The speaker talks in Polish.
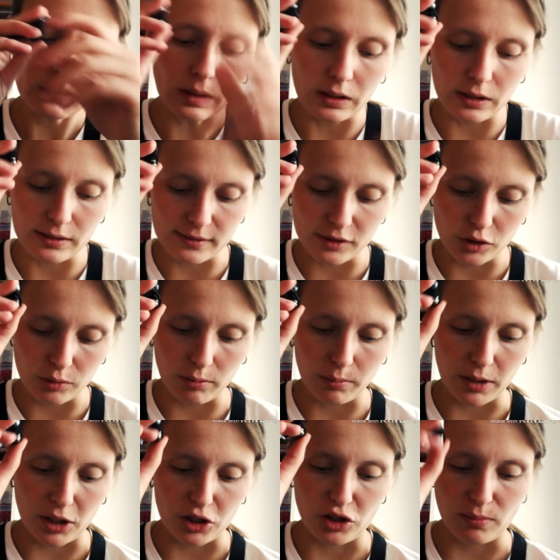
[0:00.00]
jej ze
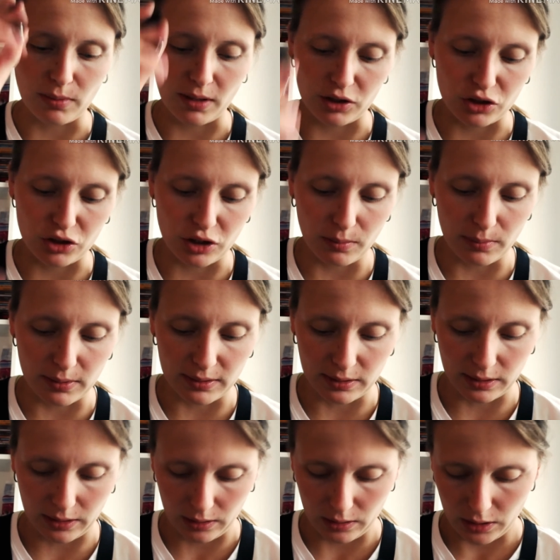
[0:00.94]
sobą raczej brać nie
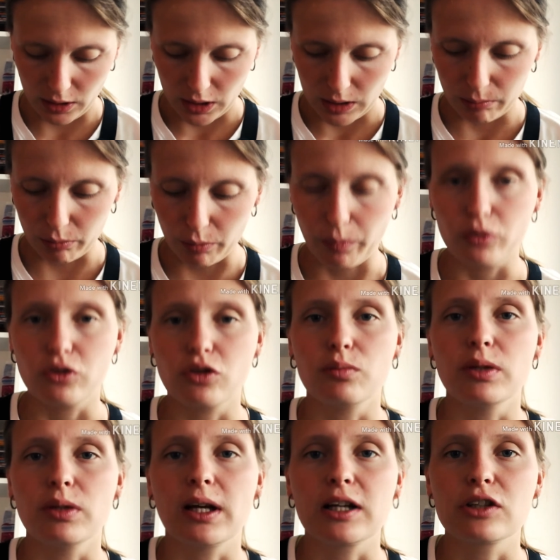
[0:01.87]
będę, bo po co
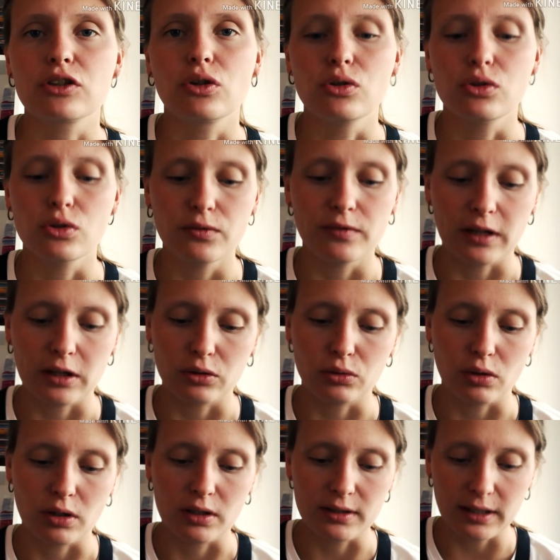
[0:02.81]
mi jakaś końcówka,
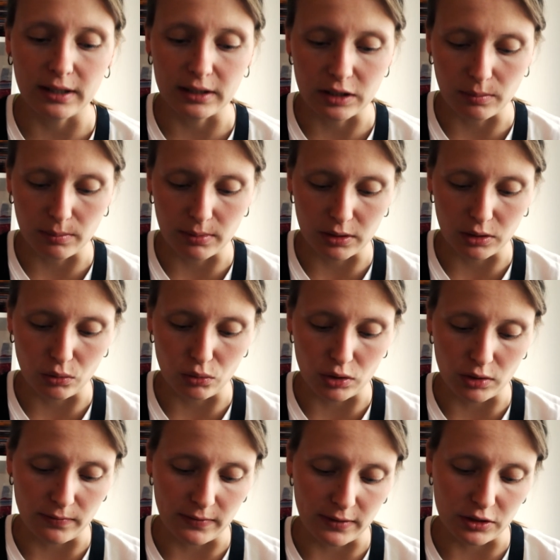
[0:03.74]
której i tak nie będę
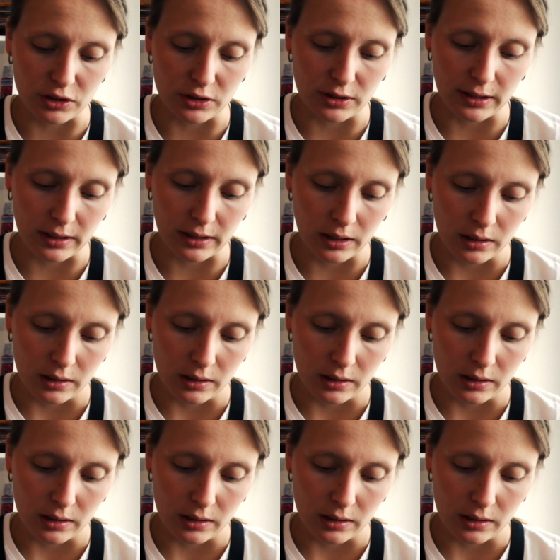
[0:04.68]
używać i tak.